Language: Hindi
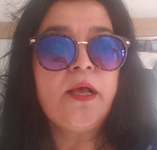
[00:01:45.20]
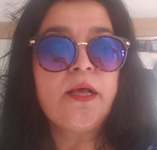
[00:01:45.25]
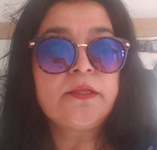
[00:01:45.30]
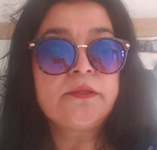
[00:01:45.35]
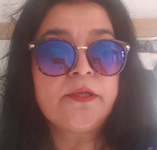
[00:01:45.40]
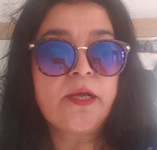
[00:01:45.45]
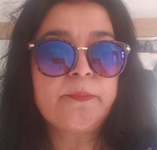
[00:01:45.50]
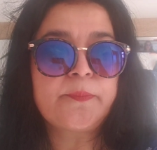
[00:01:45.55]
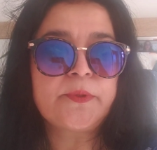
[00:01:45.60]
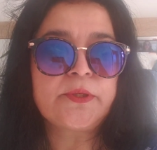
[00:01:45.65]

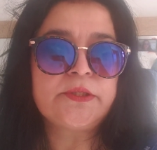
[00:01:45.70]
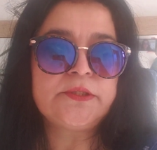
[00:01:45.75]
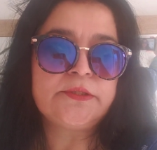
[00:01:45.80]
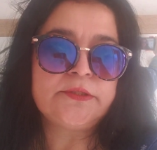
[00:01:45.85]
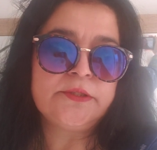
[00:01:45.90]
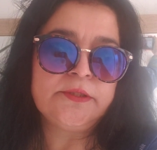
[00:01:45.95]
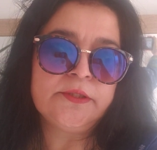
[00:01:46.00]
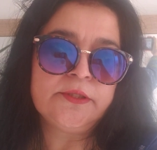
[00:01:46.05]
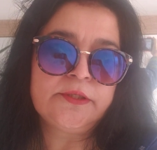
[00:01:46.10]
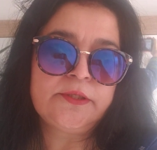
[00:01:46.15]
अजाब कर दी
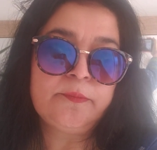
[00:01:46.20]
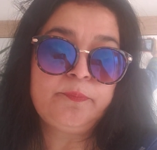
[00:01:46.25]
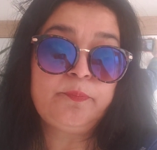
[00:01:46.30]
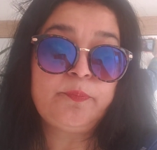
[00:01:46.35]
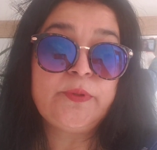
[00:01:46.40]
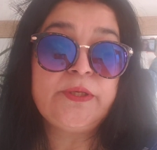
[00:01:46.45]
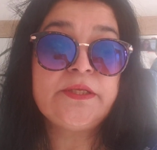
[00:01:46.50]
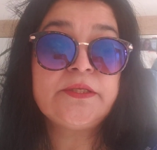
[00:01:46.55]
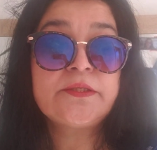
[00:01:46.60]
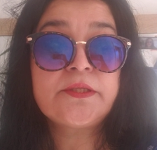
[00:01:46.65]
ज़िंदगी
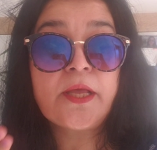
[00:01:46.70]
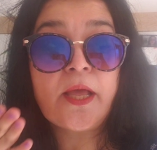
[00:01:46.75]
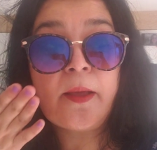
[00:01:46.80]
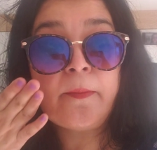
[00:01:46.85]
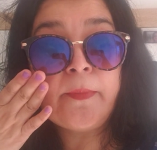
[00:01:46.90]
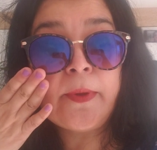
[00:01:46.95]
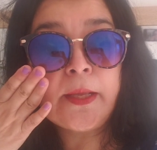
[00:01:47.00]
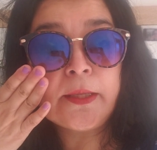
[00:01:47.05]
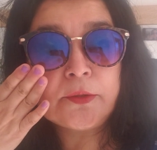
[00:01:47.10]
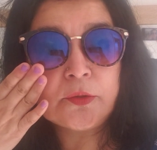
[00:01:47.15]
पिज़्ज़ा
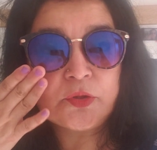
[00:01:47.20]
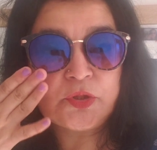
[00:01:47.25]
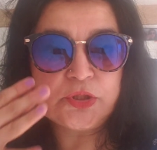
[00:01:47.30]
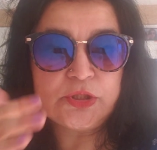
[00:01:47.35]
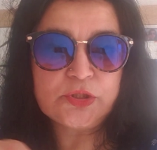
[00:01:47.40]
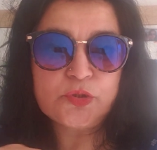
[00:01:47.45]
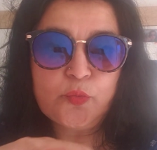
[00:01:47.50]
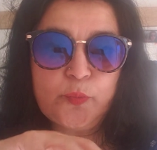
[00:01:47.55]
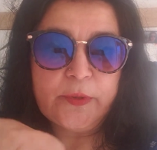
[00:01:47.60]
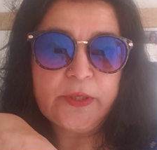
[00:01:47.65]
में जो
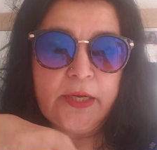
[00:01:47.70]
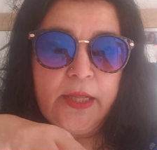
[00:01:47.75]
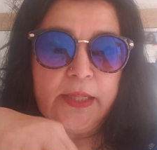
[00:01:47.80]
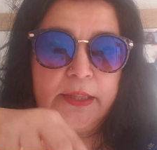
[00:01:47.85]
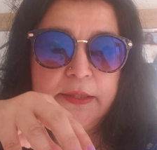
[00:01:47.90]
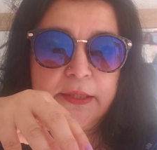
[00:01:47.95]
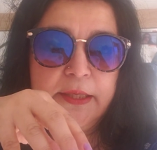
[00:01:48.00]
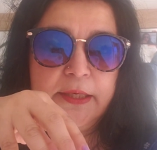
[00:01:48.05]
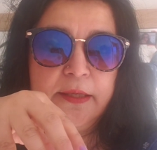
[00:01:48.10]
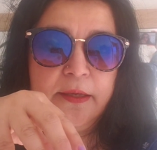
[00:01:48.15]
चीज़ ऊपर
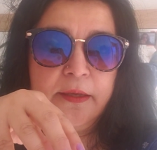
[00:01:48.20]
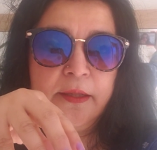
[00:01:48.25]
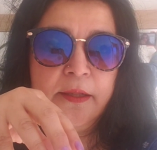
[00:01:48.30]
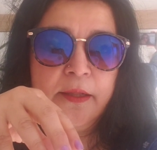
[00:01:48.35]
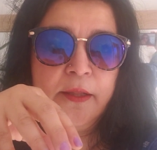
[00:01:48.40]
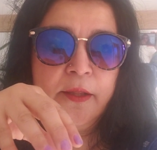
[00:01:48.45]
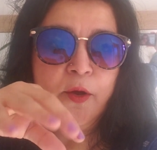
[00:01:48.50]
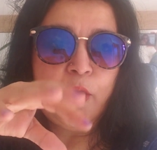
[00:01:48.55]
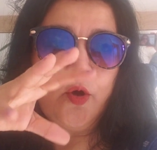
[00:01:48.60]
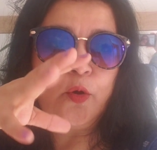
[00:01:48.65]
डालते हैं ना
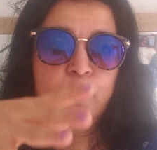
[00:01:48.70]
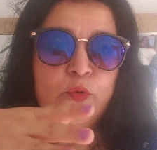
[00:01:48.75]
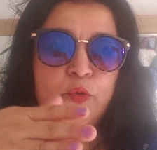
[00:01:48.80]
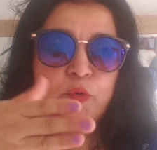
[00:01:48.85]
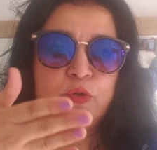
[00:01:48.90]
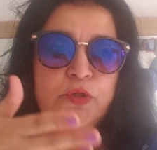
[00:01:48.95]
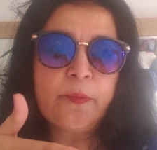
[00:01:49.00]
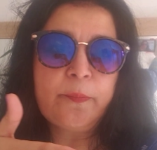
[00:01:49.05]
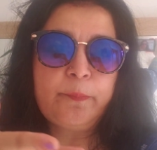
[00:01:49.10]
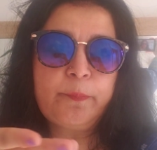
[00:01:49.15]
और
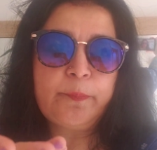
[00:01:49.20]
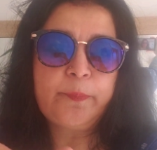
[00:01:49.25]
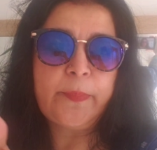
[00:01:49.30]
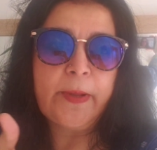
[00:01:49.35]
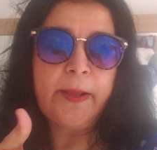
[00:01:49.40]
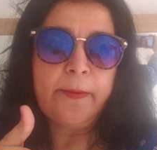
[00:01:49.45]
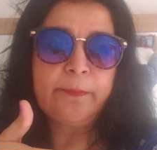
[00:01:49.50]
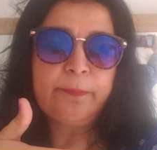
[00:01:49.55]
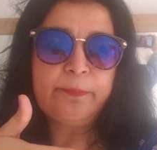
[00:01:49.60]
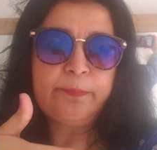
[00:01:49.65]
जो उसे
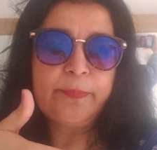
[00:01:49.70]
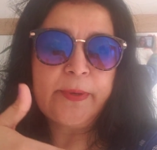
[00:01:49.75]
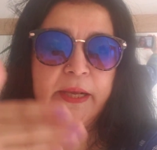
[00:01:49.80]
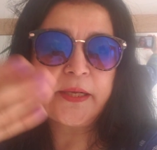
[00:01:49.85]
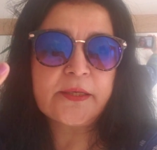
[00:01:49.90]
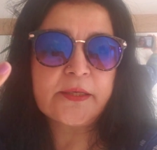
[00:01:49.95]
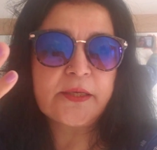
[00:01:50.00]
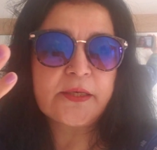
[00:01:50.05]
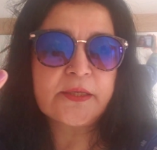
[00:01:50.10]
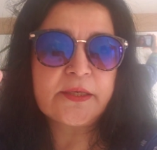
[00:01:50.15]

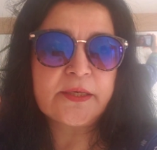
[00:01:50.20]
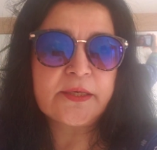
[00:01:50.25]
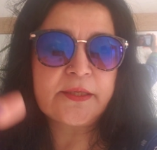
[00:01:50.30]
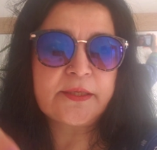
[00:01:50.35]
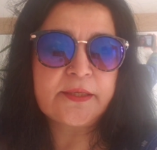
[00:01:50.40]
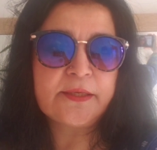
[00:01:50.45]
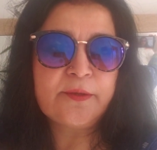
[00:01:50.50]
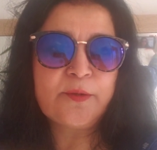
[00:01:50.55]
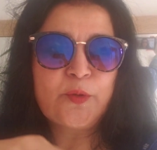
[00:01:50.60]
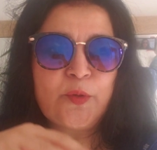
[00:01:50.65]
पैक कर
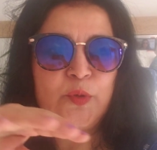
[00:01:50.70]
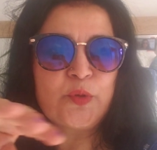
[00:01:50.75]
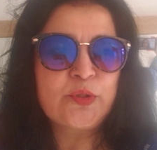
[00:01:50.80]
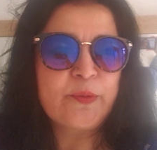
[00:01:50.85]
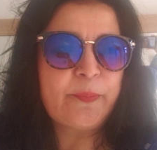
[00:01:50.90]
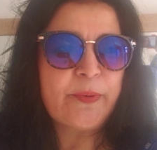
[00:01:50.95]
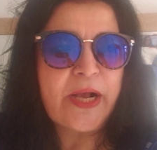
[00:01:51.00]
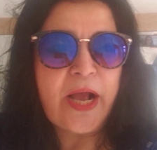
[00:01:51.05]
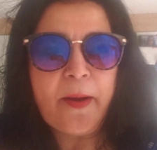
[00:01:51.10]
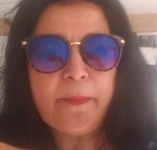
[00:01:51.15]
करके और उसे
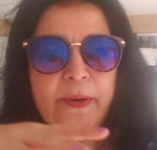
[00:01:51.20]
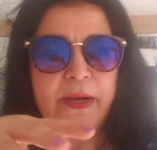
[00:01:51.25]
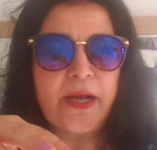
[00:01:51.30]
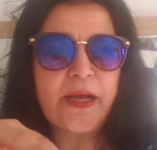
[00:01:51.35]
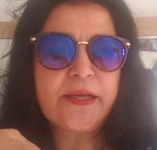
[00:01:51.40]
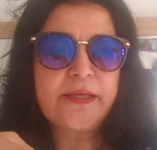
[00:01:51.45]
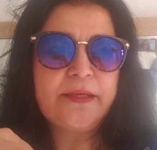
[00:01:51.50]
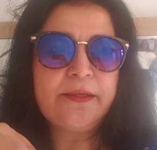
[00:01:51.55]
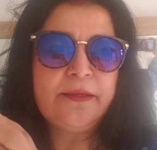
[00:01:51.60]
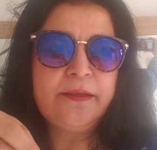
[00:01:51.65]
पका
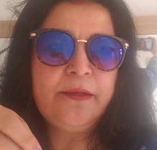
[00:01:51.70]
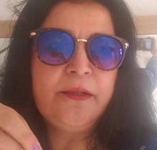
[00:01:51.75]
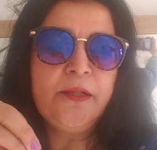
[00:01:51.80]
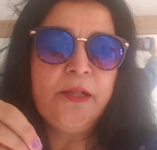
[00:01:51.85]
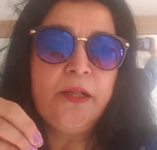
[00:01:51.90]
पका के